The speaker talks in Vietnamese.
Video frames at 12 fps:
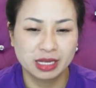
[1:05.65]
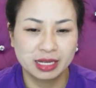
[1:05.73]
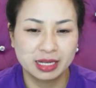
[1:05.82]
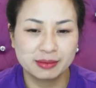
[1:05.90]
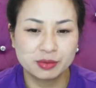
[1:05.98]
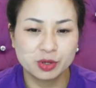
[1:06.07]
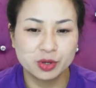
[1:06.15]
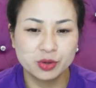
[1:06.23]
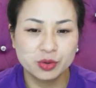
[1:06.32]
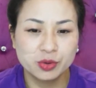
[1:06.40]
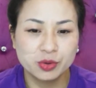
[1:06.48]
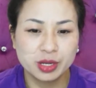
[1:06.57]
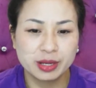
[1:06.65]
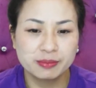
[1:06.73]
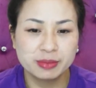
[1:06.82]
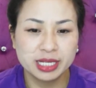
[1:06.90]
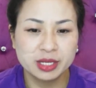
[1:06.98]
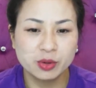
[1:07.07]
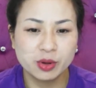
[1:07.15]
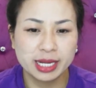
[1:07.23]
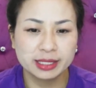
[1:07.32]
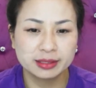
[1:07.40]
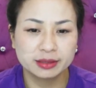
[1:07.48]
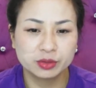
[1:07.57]
Em có ngu em mới yêu
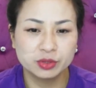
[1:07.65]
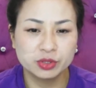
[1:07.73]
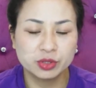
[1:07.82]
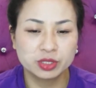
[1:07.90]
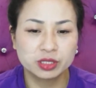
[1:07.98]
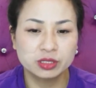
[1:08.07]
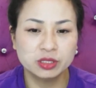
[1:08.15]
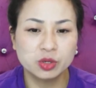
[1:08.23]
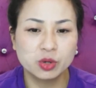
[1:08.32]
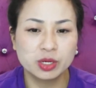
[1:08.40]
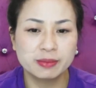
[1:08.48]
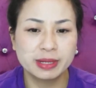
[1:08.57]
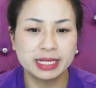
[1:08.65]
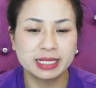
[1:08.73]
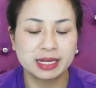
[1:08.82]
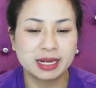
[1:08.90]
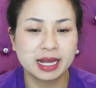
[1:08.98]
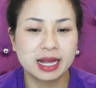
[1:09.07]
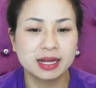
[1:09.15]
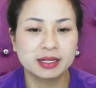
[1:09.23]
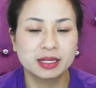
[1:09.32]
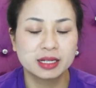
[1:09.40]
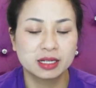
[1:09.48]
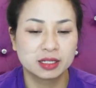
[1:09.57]
anh. Ôi dồi, chứ khôn em lấy thằng khác.
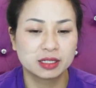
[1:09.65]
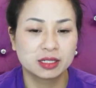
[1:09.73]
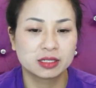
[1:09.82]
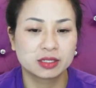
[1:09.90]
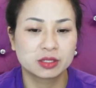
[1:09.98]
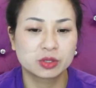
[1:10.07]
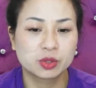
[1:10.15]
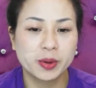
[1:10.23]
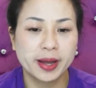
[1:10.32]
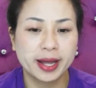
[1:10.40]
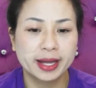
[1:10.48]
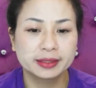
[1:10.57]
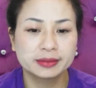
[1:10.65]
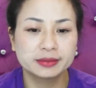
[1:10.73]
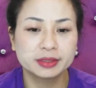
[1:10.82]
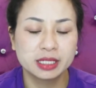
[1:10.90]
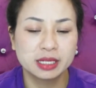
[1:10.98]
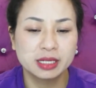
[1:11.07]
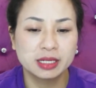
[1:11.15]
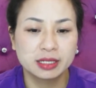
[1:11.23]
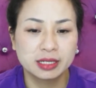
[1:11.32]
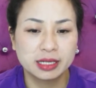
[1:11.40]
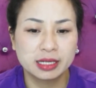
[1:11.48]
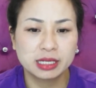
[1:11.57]
Toan,
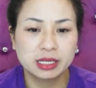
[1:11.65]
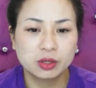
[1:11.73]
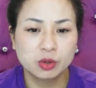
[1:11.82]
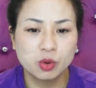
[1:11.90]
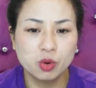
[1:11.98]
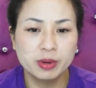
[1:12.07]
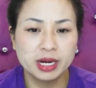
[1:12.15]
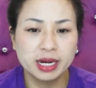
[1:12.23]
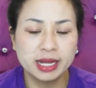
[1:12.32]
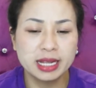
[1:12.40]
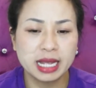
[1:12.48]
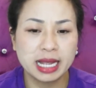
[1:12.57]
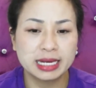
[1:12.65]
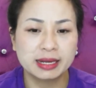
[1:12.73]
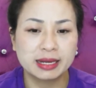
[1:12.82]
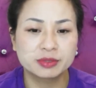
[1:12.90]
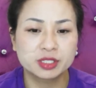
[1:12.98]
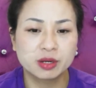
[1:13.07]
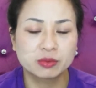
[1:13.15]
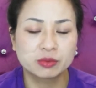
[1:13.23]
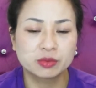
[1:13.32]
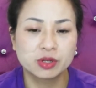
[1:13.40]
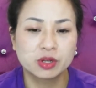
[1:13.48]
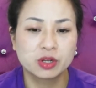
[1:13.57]
em ngu mới lấy anh làm chồng.
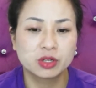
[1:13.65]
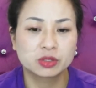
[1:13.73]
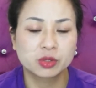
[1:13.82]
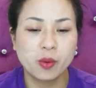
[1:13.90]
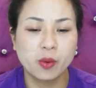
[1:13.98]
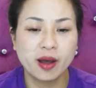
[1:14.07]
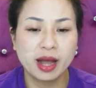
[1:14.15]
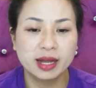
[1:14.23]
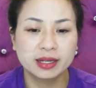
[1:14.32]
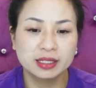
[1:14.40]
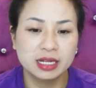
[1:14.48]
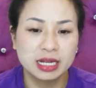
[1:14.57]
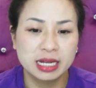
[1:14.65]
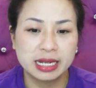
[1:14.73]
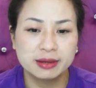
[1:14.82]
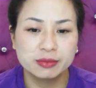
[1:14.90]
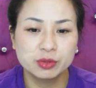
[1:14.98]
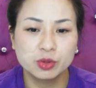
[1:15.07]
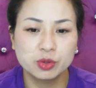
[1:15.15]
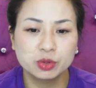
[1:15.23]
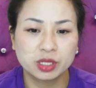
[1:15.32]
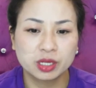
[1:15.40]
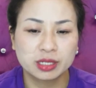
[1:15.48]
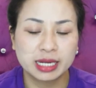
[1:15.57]
Toan, em ngu
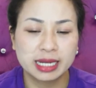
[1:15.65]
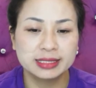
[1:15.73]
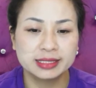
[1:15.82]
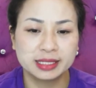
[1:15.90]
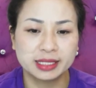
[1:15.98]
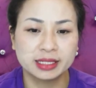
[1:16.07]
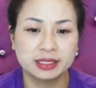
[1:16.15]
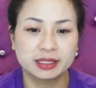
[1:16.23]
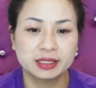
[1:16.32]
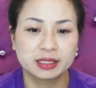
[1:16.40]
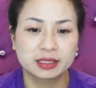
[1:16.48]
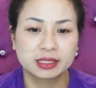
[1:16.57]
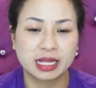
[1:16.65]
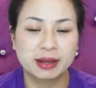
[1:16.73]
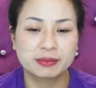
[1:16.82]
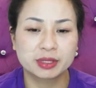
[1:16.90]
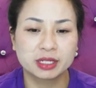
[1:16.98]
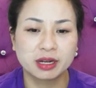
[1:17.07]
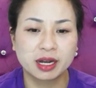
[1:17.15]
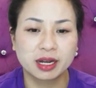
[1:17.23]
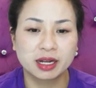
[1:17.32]
thật anh nhỉ. Tạo được.